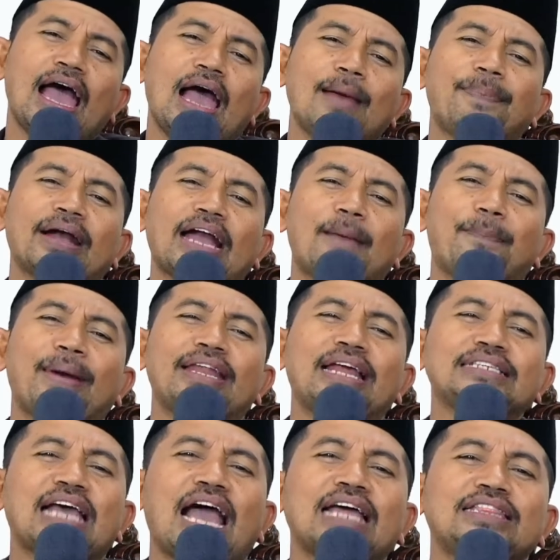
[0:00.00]
Apakah
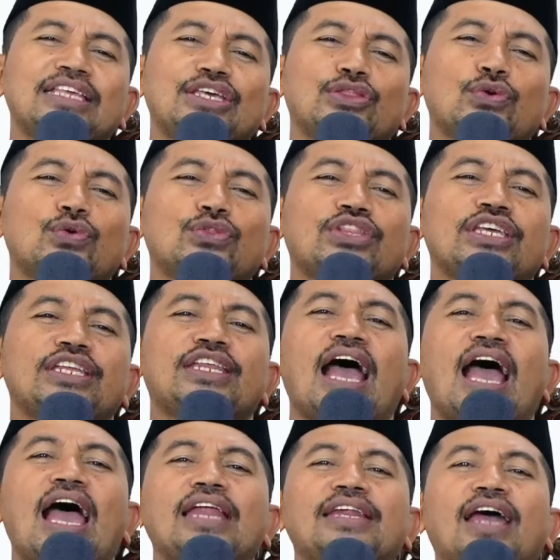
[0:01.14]
pada saat itu tidak
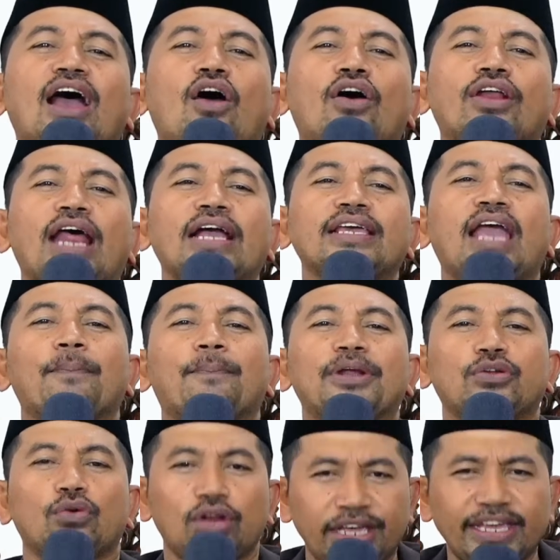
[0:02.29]
ada orang yang
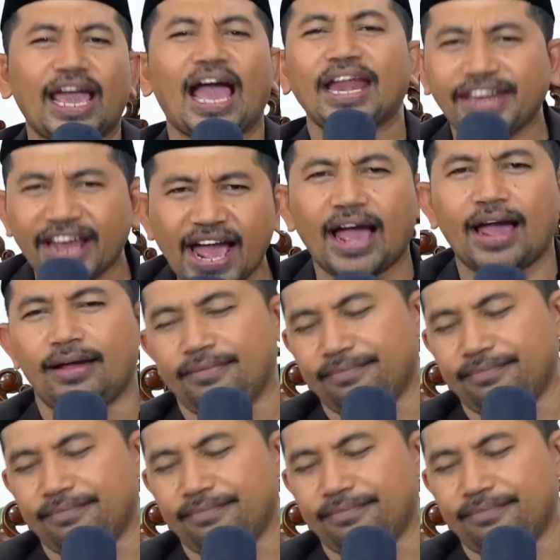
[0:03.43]
peduli? Ada.